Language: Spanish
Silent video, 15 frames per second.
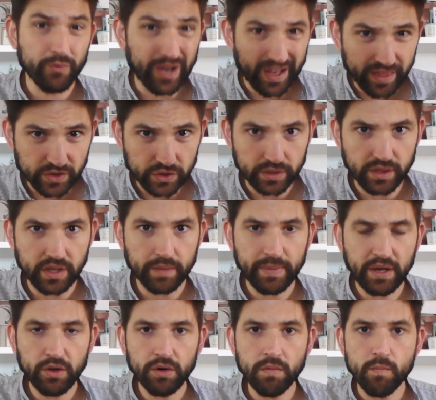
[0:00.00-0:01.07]
acceso
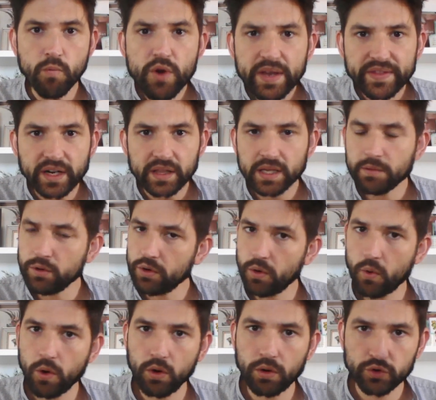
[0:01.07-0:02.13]
anticipado muy atractivo de un
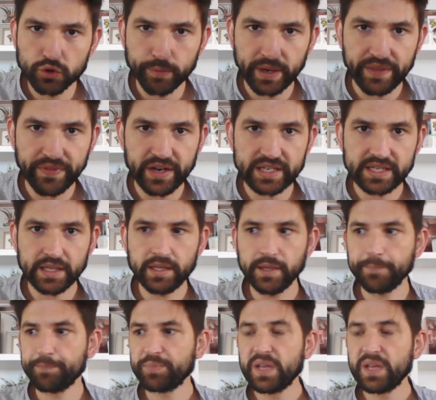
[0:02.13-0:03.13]
juego súper interesante.